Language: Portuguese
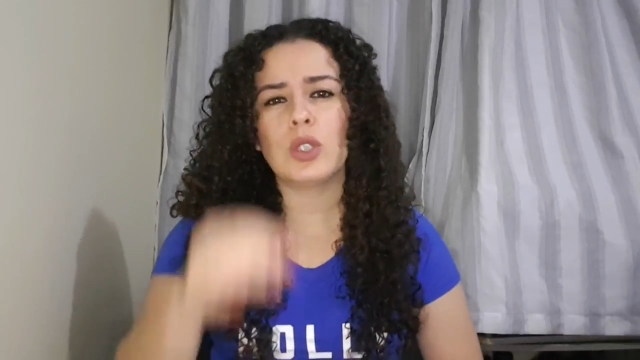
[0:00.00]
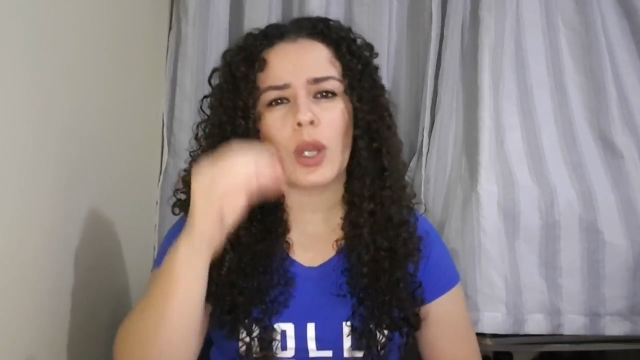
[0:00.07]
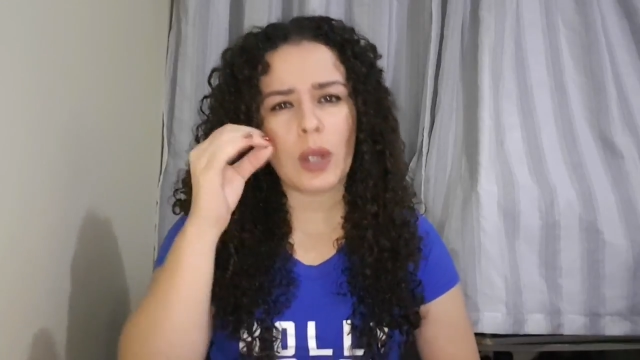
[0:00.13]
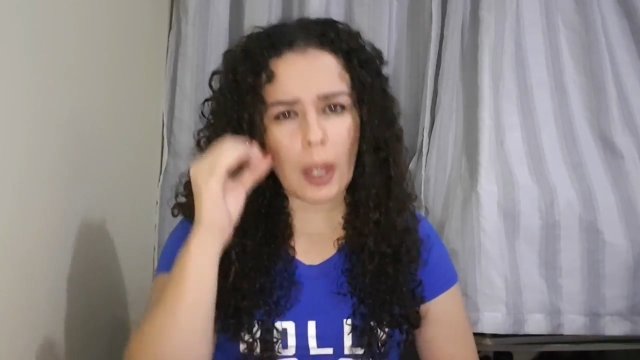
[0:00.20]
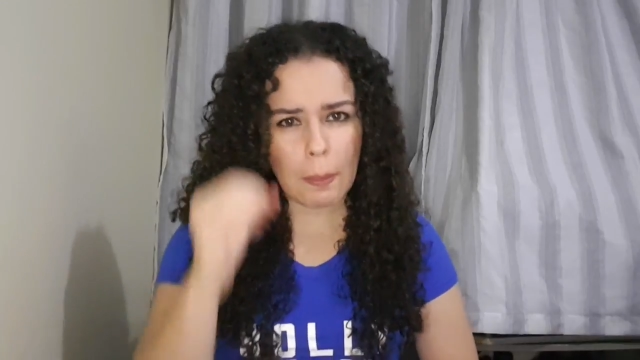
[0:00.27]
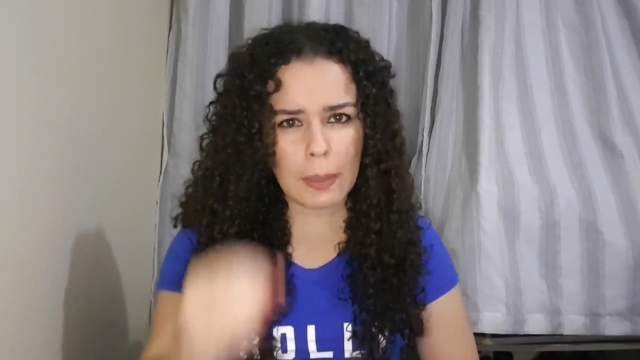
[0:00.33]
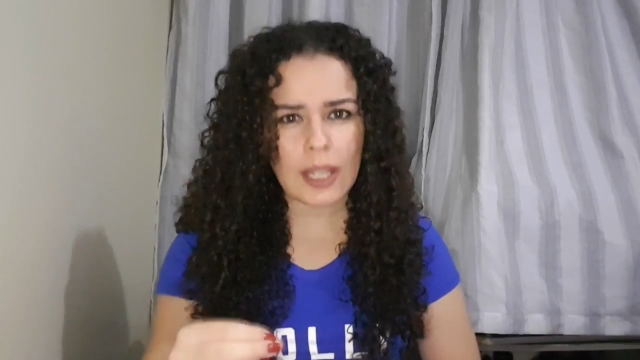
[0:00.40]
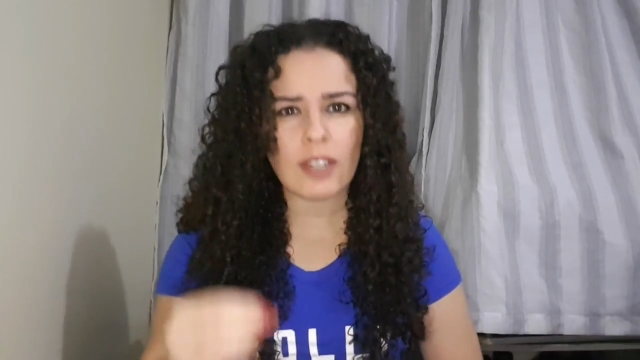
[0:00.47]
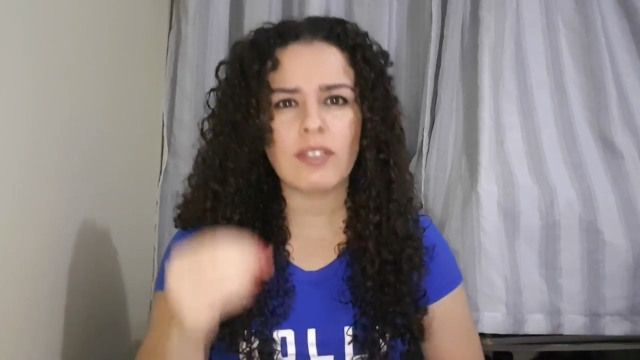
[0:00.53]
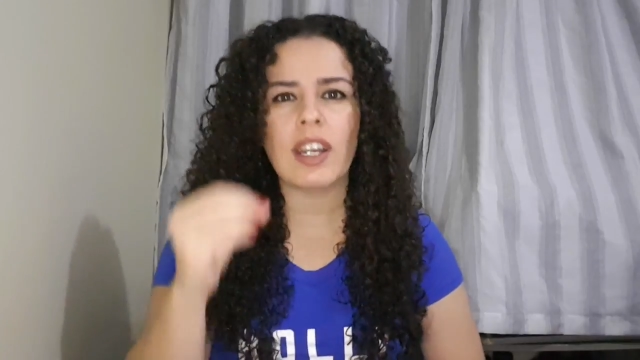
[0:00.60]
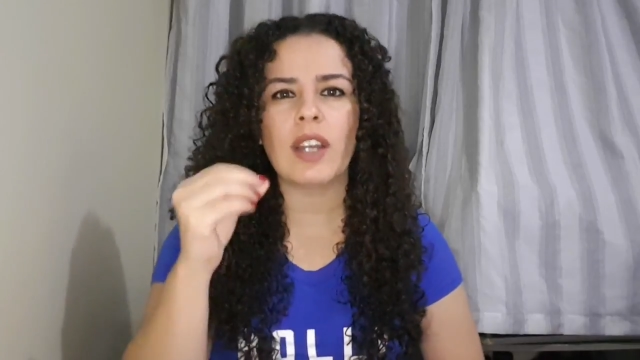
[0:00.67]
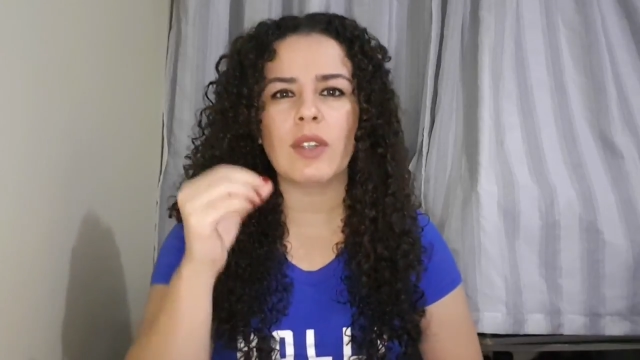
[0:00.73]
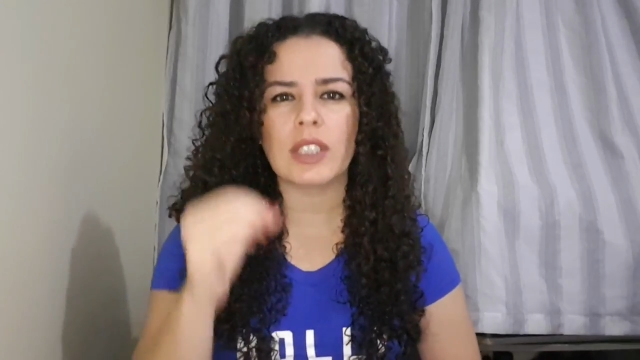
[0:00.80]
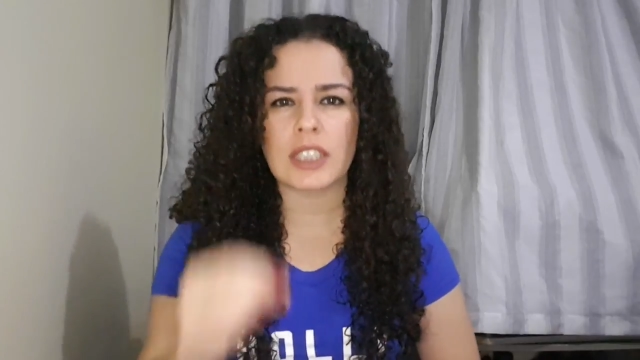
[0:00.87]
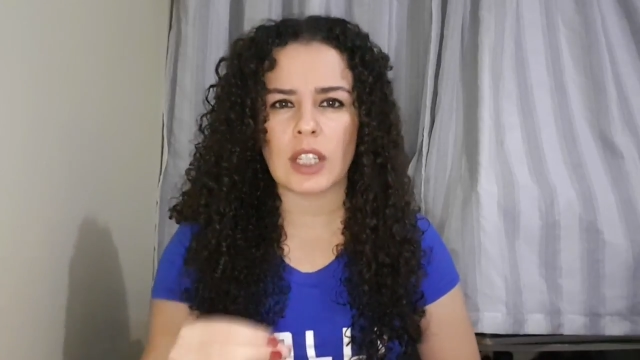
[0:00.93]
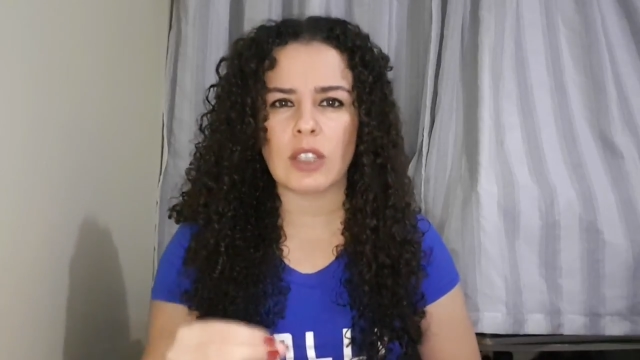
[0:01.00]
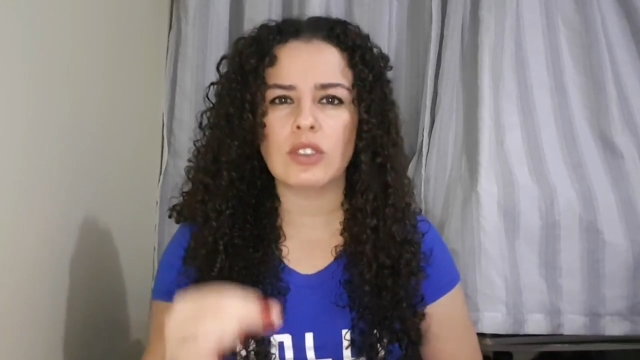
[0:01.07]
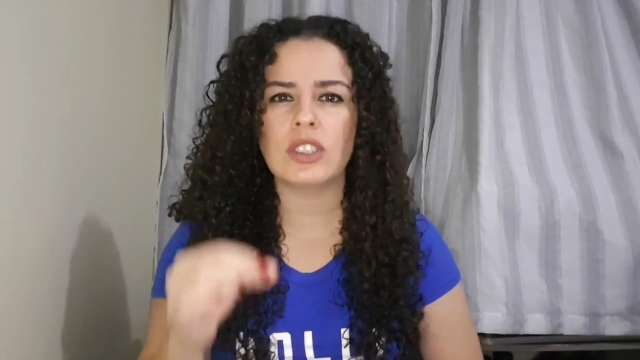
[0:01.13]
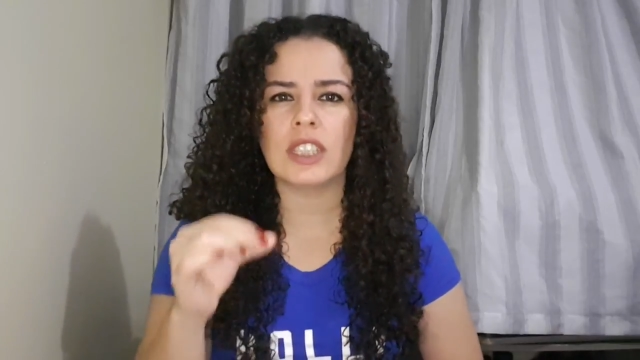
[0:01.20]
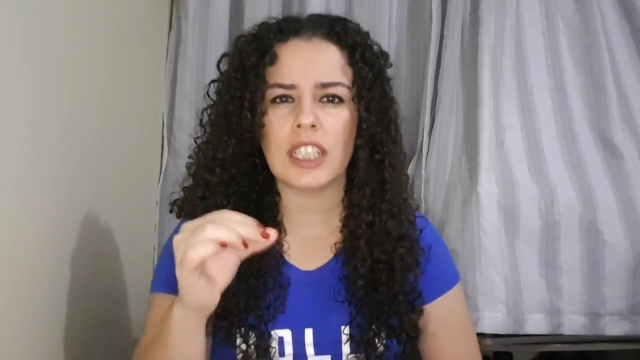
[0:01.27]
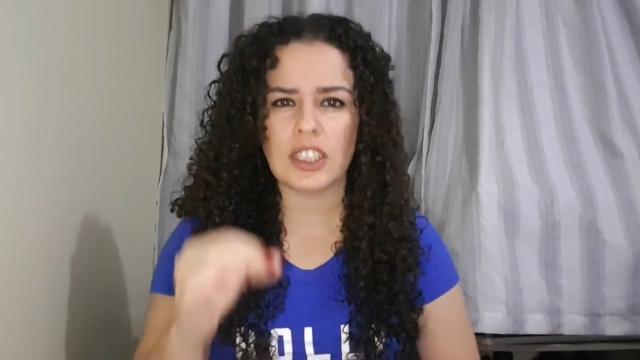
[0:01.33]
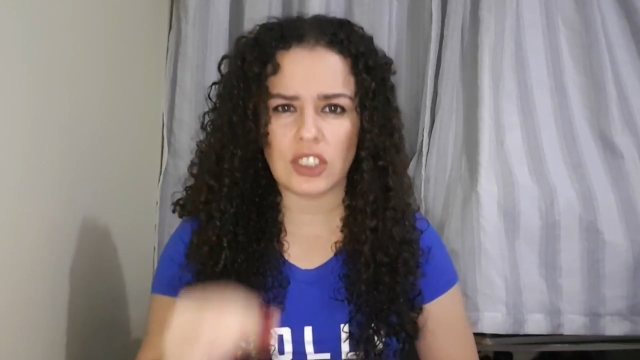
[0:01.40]
o seu cabelo vai aguentar
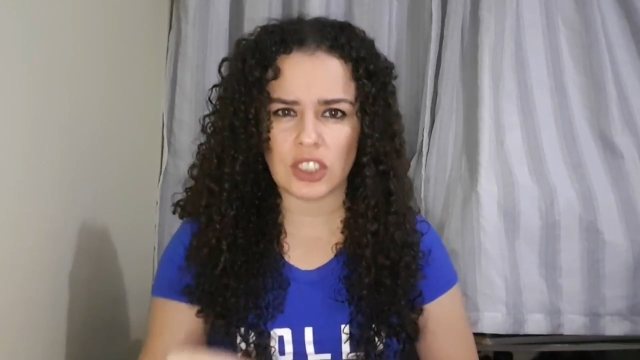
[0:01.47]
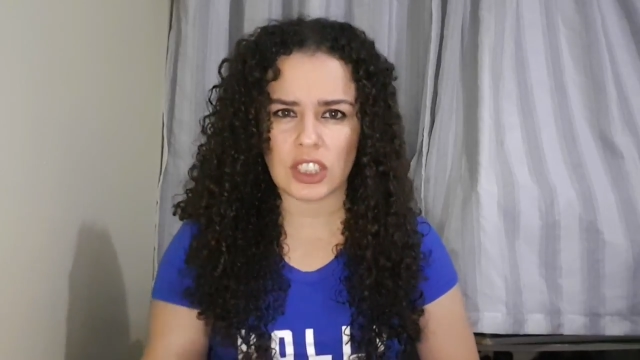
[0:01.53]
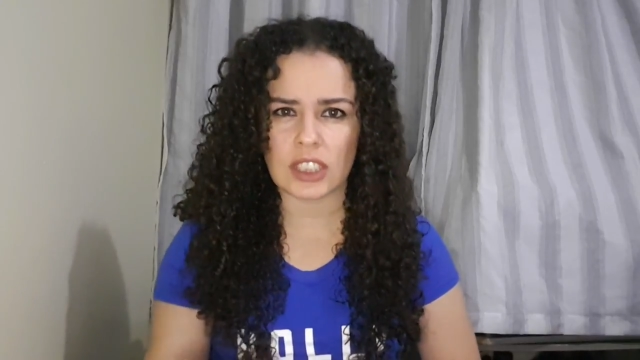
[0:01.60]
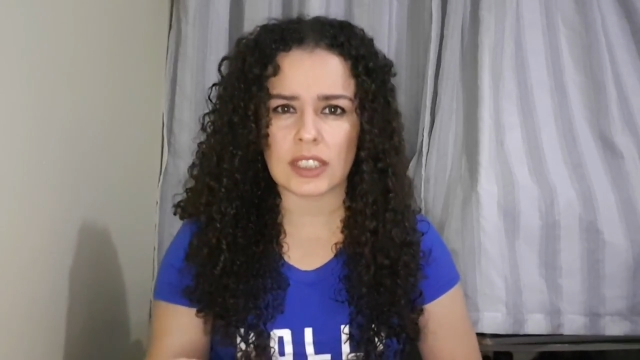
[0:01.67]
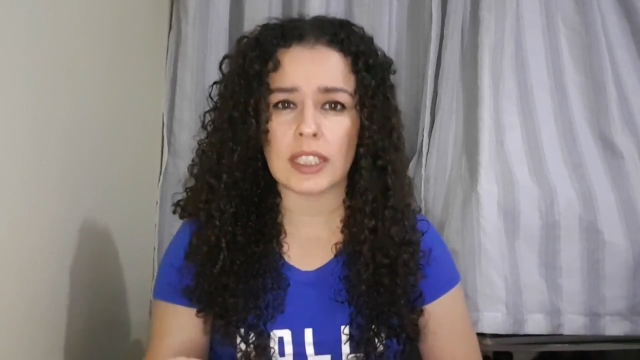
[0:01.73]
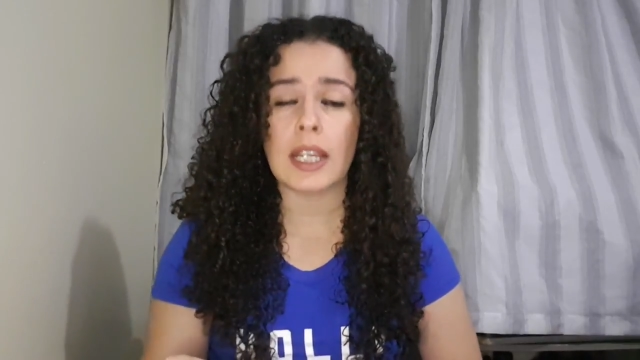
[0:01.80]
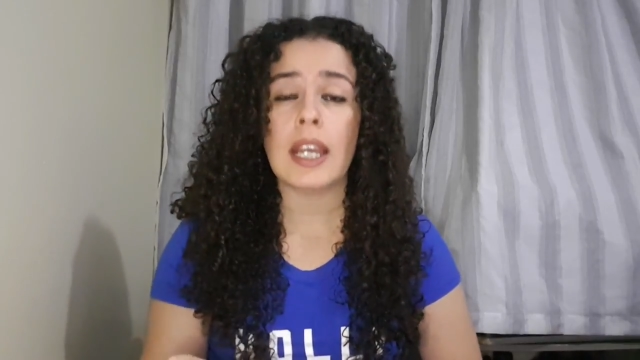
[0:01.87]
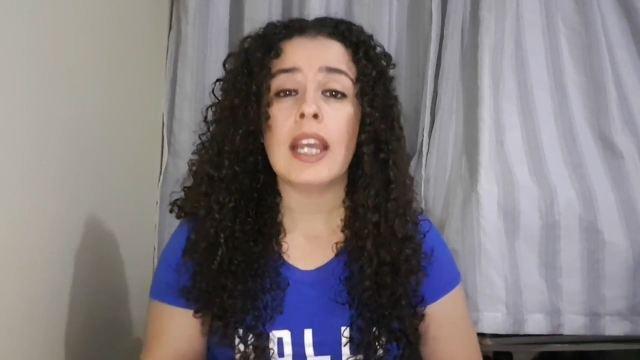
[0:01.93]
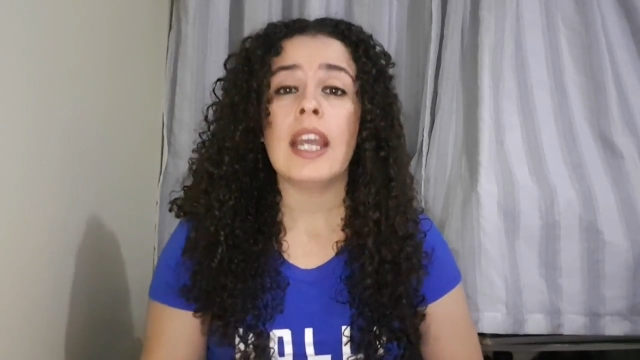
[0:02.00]
uns três dias.